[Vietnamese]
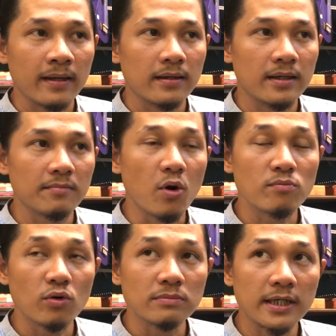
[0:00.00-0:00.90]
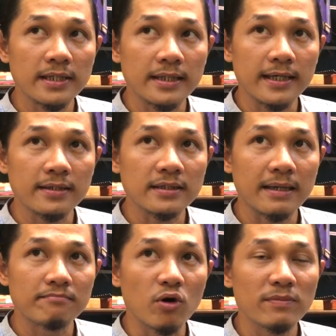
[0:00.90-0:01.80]
à, ờ, 440 thì nó
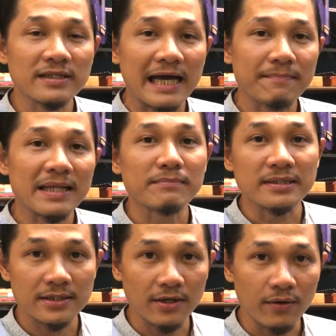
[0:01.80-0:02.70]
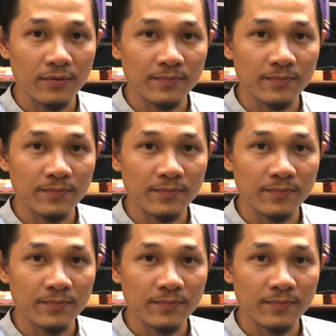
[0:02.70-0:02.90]
tầm 48 50 triệu